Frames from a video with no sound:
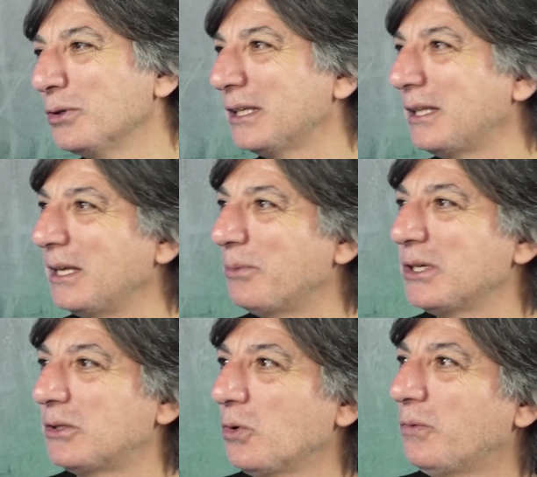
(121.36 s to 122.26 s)
Zaten
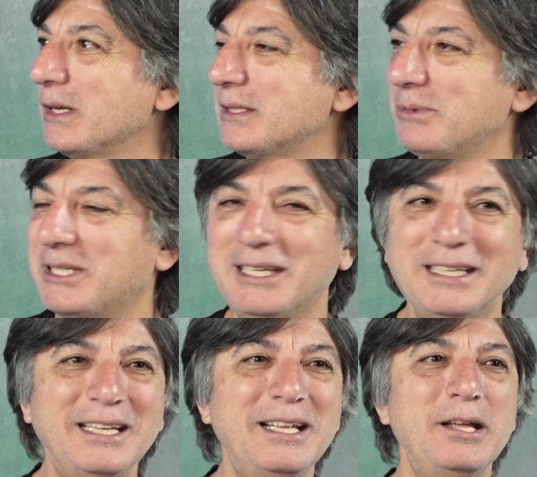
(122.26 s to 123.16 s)
yapacak çok fazla bir şey
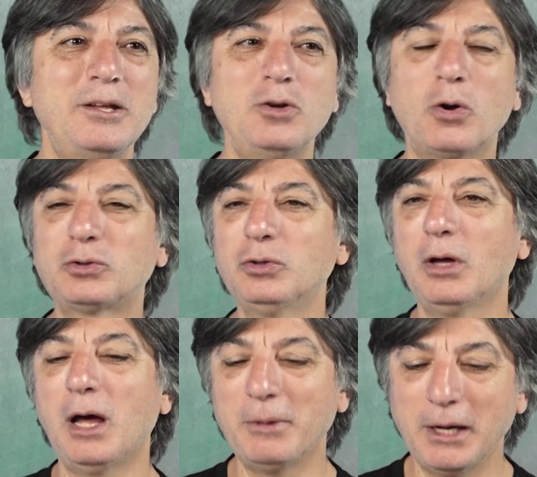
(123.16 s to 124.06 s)
yoktu
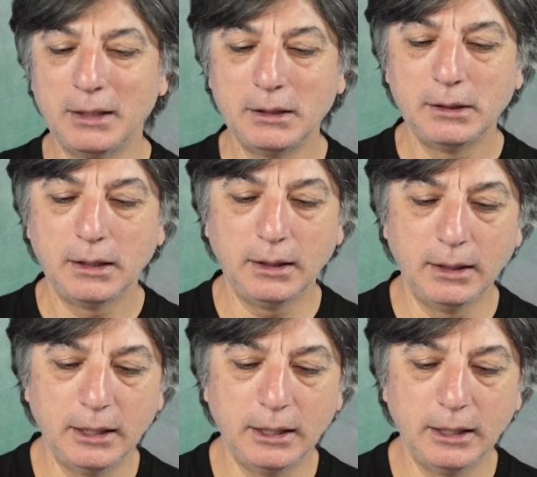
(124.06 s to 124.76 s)
ama e,